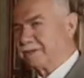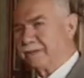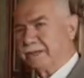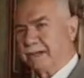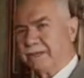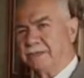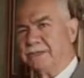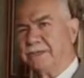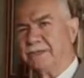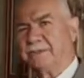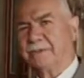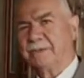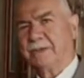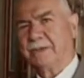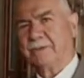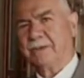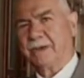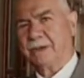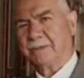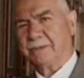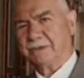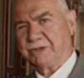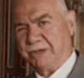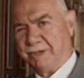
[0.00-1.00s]
saat ismini
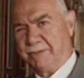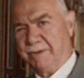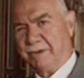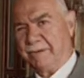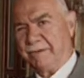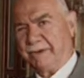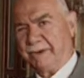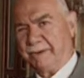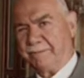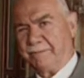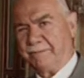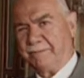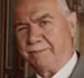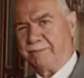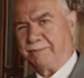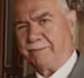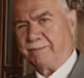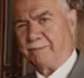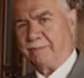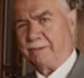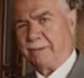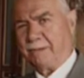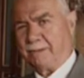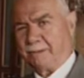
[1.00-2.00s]
vermiş. İyi mi efendim?
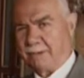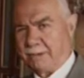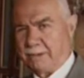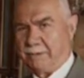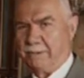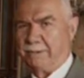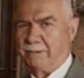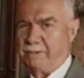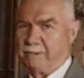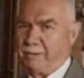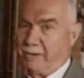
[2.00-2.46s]
Tabii